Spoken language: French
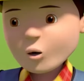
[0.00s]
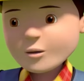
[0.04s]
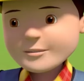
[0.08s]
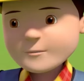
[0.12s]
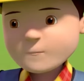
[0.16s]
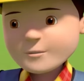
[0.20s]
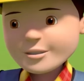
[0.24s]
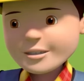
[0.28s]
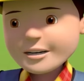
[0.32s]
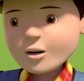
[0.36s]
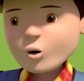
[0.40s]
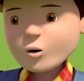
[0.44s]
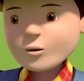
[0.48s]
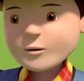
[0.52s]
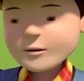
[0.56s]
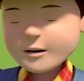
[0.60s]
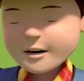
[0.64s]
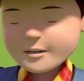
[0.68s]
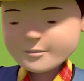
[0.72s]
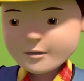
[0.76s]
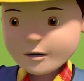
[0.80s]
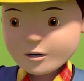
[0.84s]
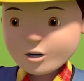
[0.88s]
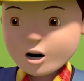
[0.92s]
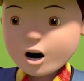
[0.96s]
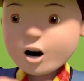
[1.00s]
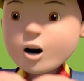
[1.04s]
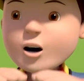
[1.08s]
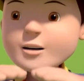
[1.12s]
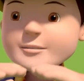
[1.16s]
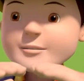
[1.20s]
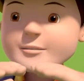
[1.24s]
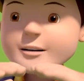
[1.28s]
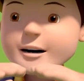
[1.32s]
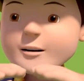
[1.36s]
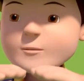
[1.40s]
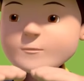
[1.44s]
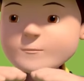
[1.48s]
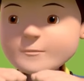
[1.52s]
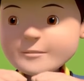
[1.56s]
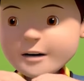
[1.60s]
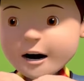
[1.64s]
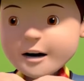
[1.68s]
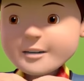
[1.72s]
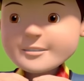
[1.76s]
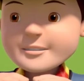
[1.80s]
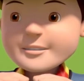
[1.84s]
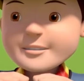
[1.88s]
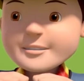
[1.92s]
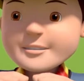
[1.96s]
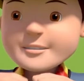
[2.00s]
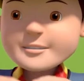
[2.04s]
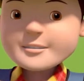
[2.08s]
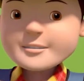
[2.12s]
Fais bien attention à les planter au même